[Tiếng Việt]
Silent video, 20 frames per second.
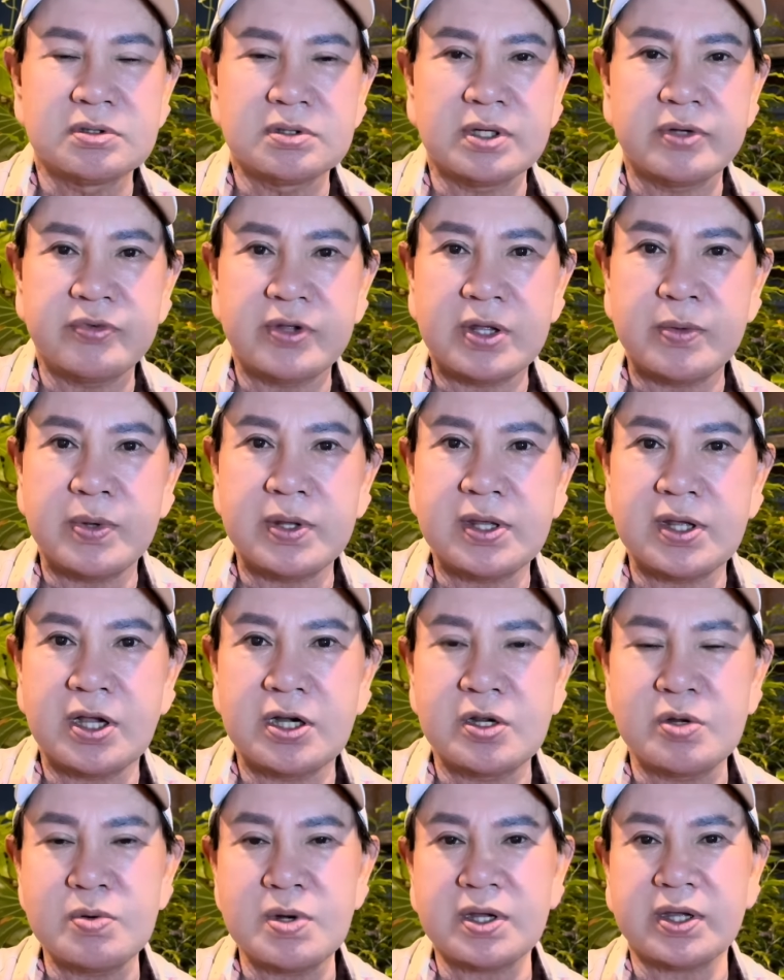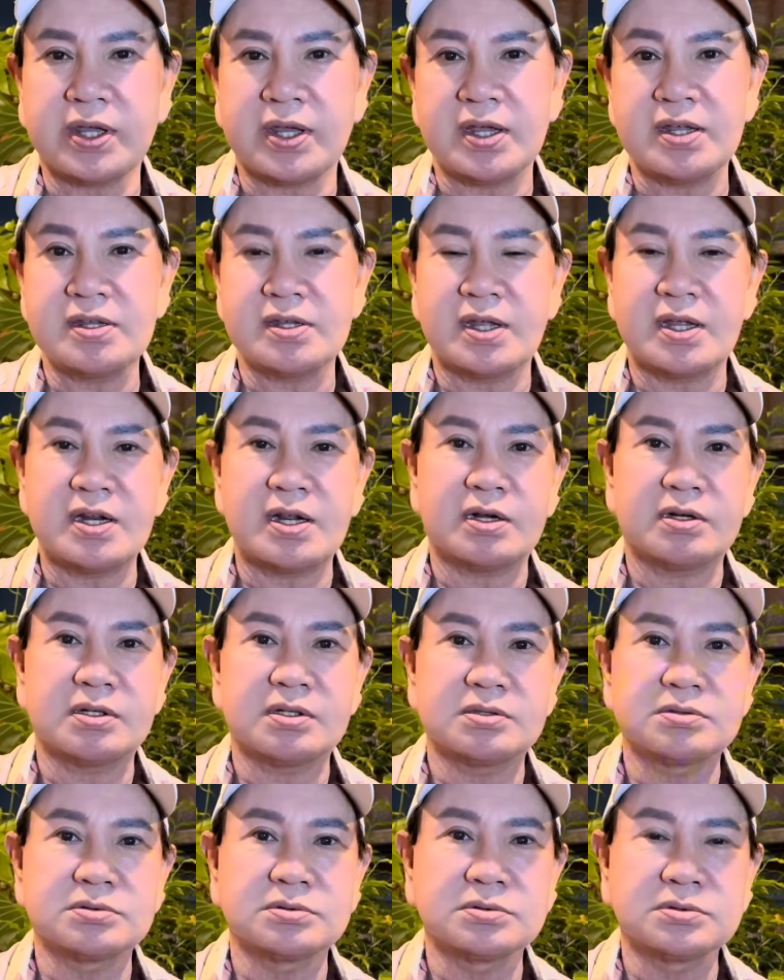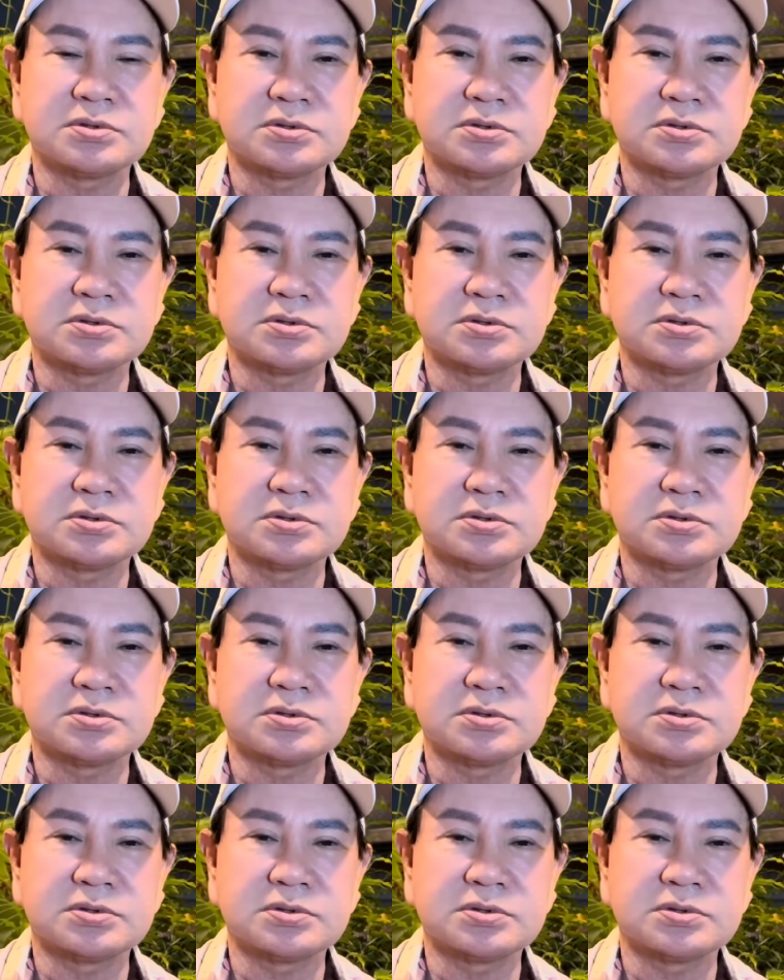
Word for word: tại vì bây giờ nếu nó kiện vậy là ờ,